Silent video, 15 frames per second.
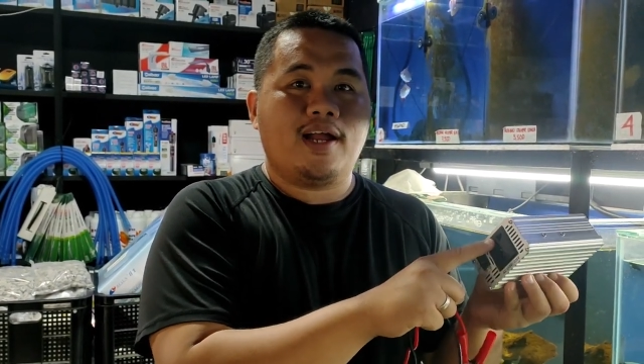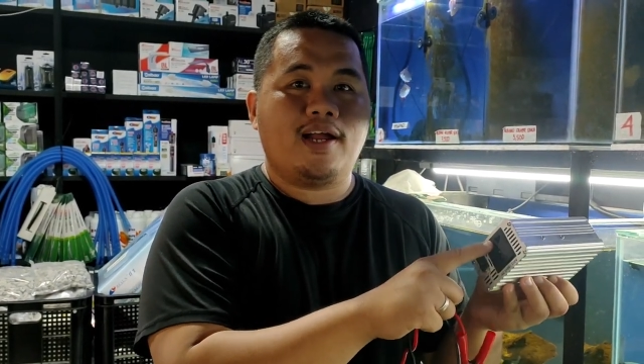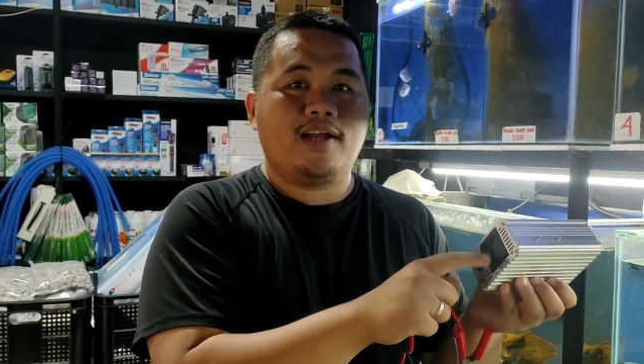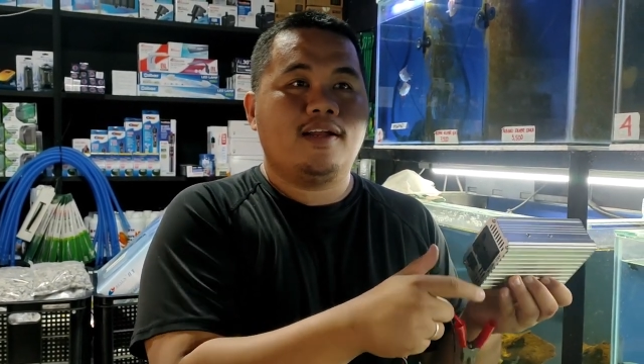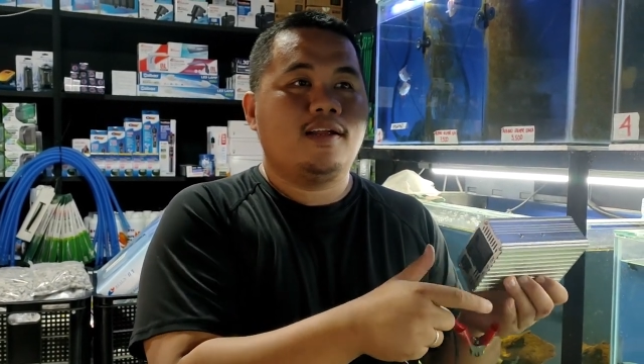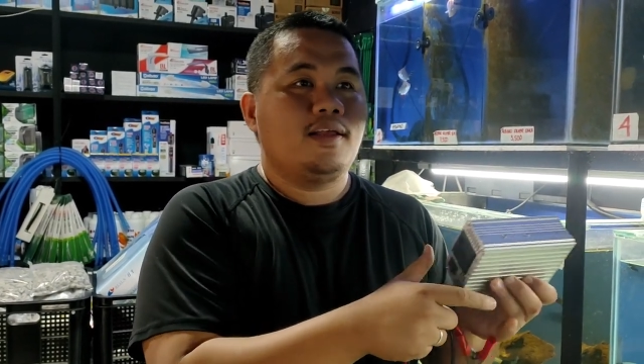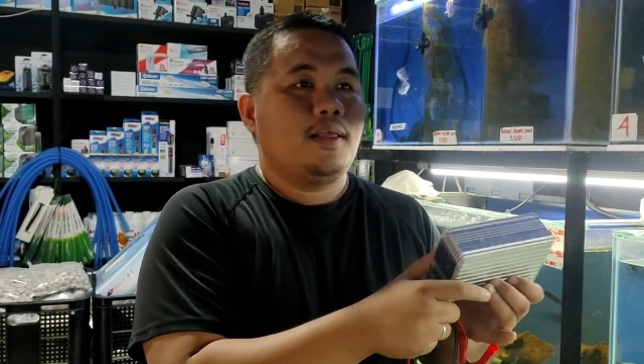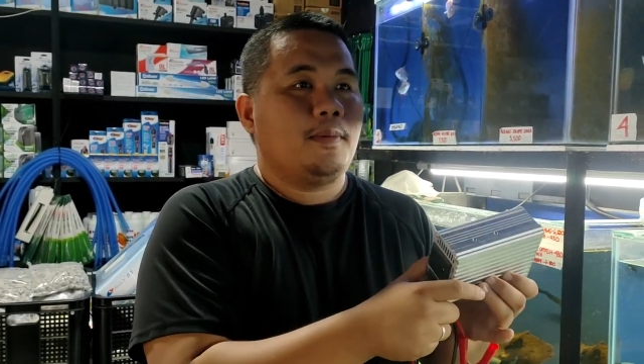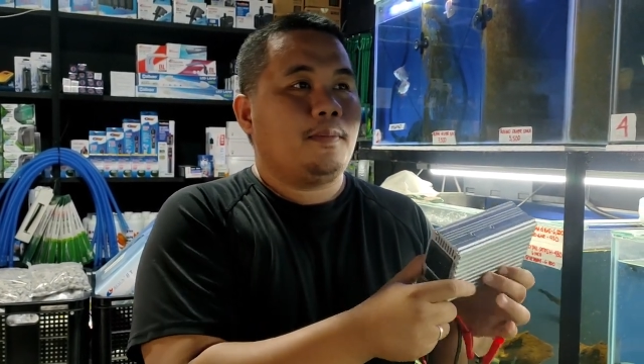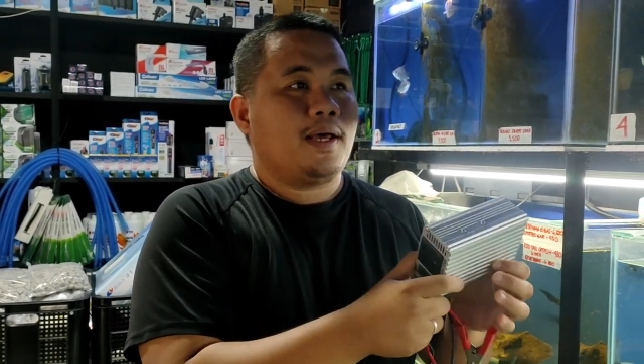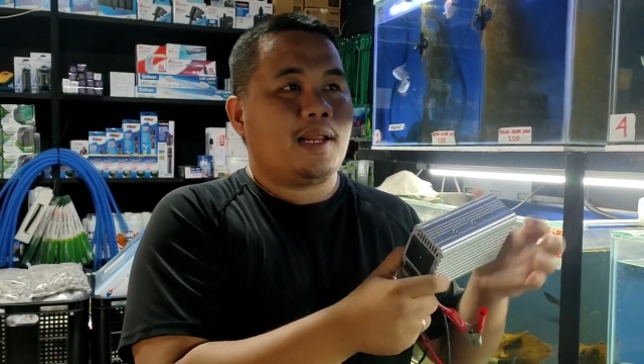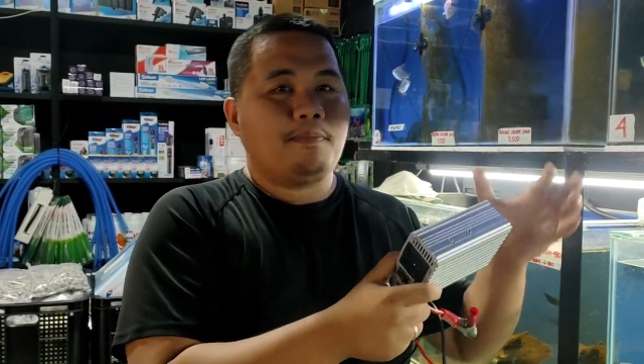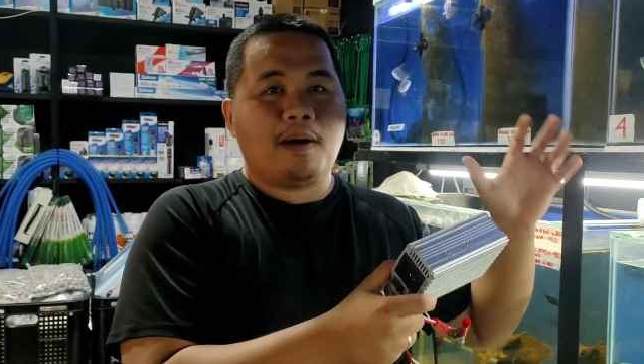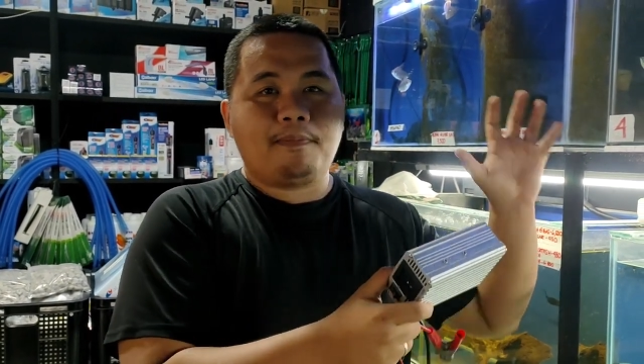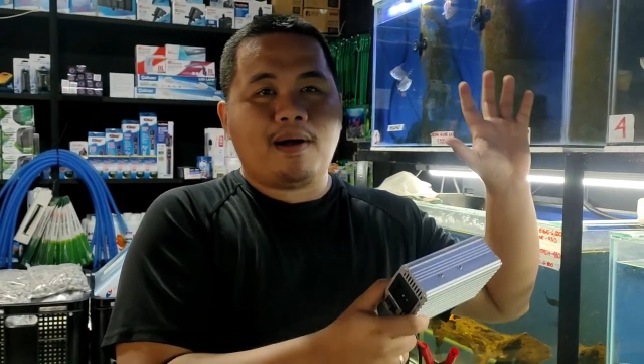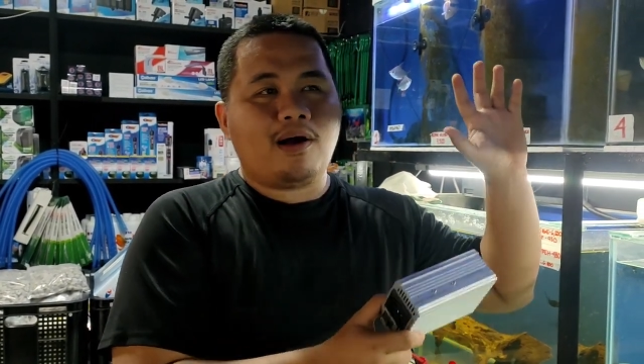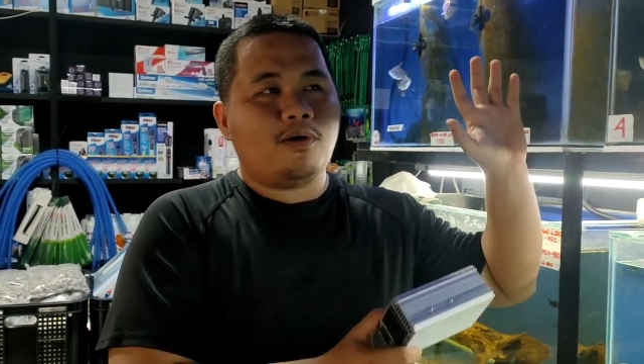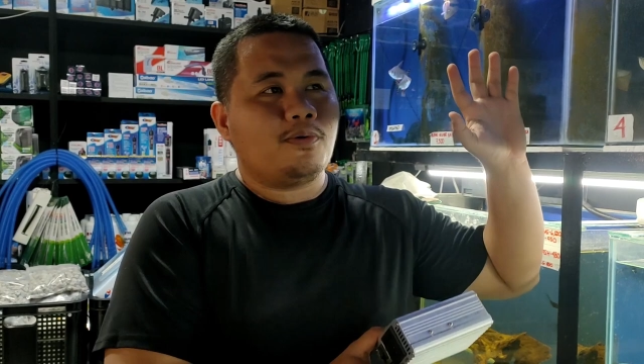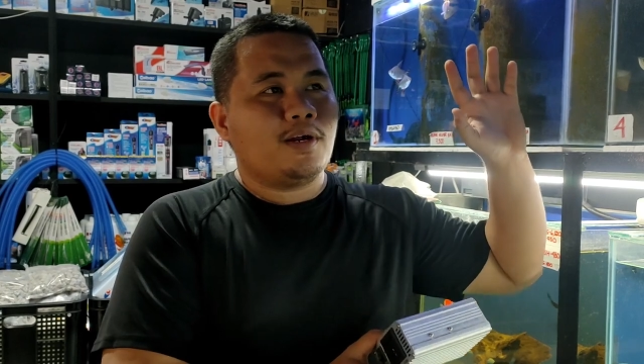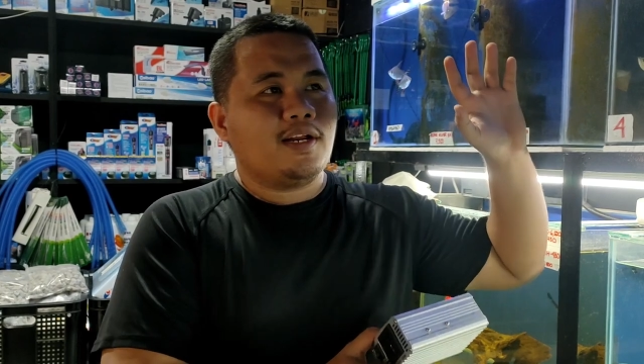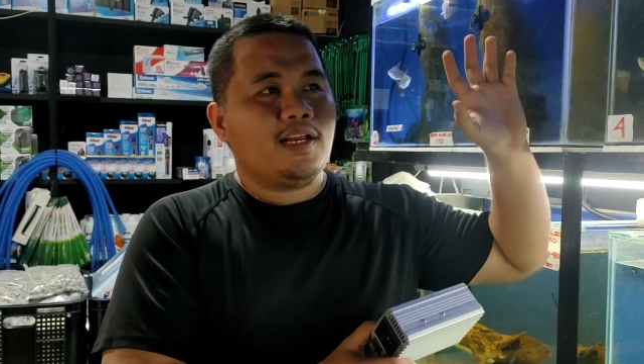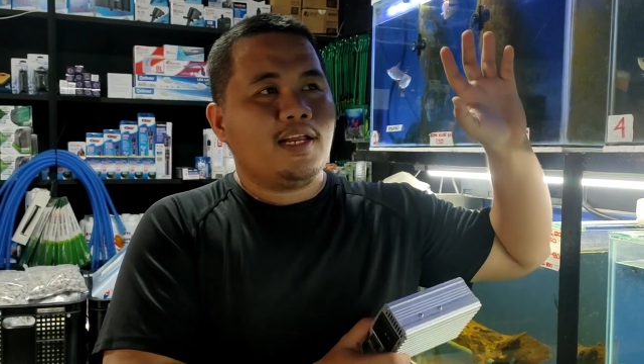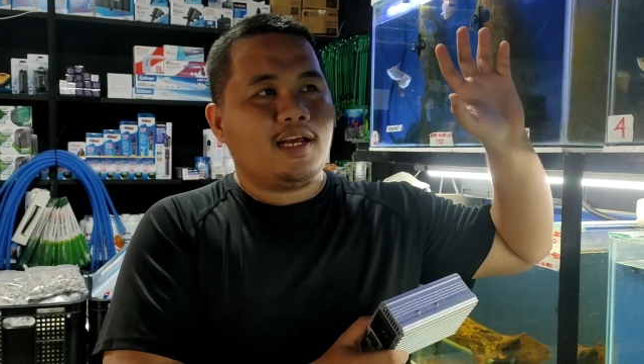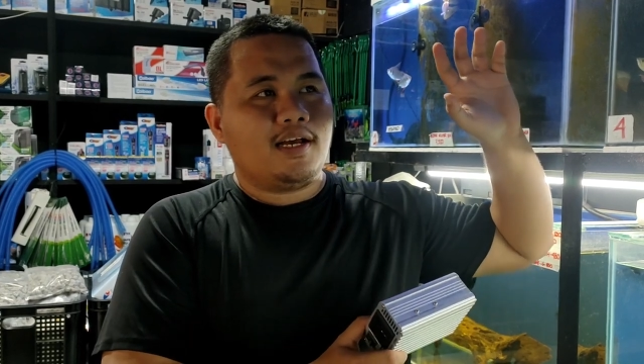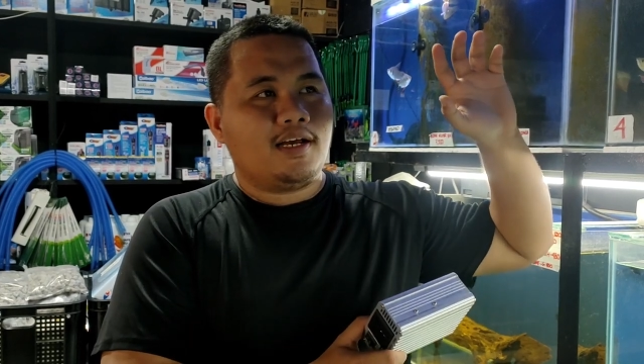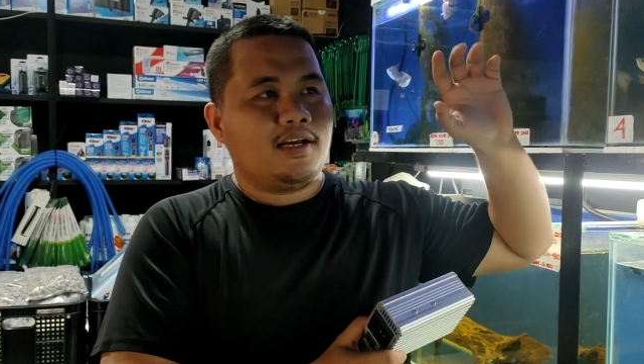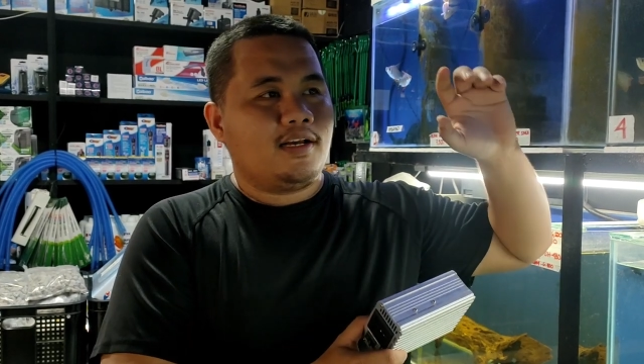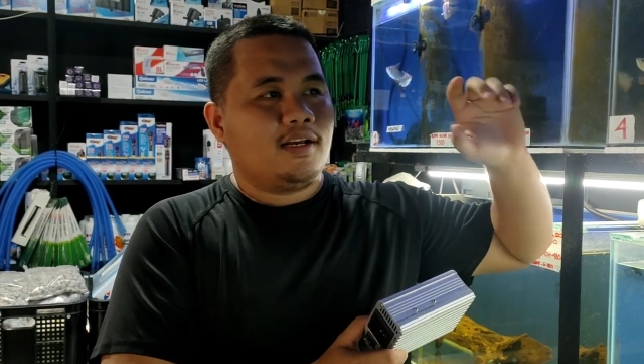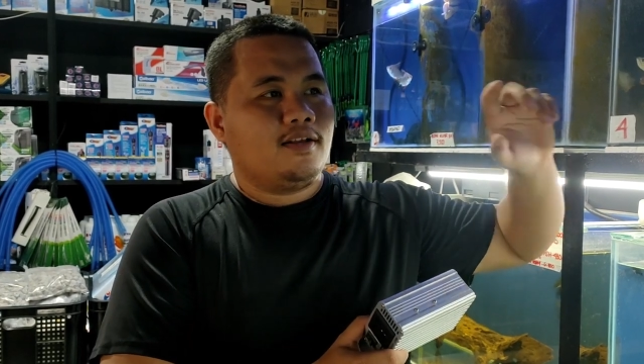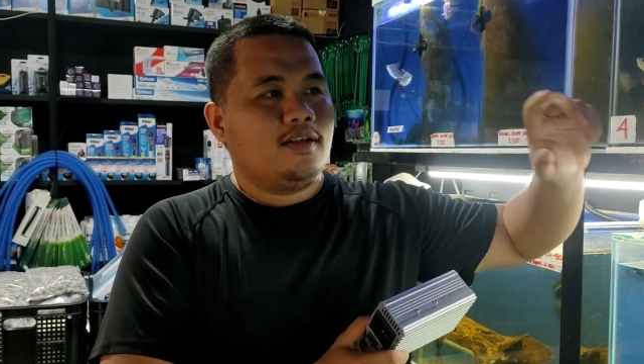wire para mapower ni
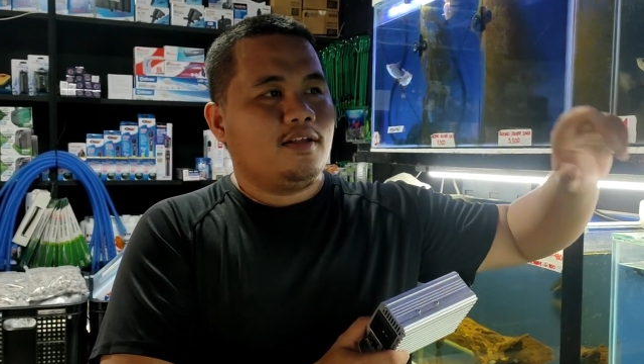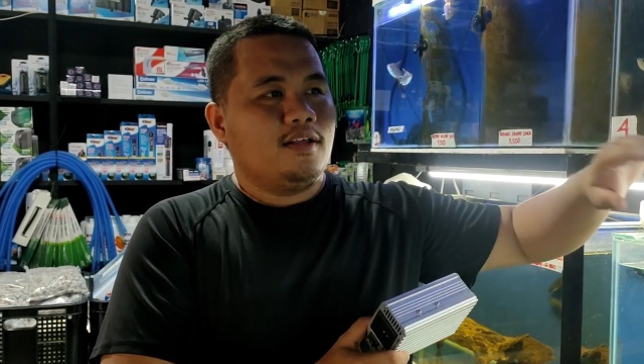ang